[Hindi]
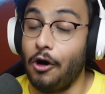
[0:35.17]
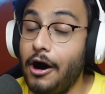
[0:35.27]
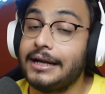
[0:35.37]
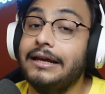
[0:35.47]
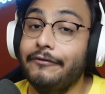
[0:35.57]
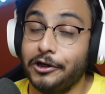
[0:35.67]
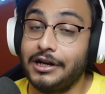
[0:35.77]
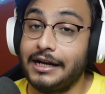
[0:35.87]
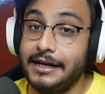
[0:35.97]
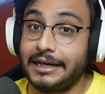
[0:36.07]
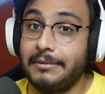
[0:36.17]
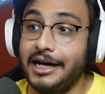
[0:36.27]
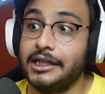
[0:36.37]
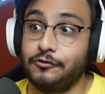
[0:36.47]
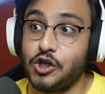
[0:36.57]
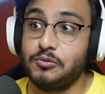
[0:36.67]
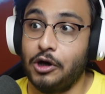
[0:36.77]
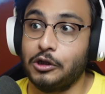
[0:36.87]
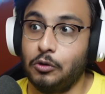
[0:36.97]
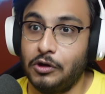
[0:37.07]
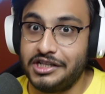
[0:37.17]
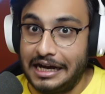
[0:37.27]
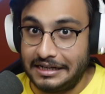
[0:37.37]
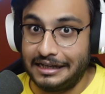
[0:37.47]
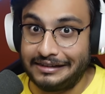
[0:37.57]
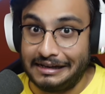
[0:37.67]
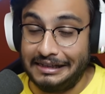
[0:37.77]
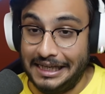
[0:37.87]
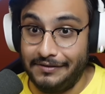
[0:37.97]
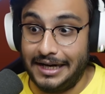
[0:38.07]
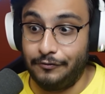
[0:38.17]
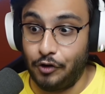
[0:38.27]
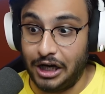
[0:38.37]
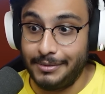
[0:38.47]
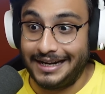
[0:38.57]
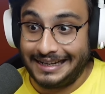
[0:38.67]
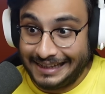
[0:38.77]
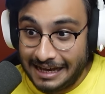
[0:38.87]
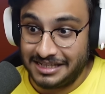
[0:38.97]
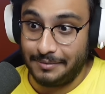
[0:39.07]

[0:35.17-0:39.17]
और ये वीडियो डालने के बाद ऑफकोर्स बहुत लोगों को जानना था कि ये वाला वॉल मैंने कैसे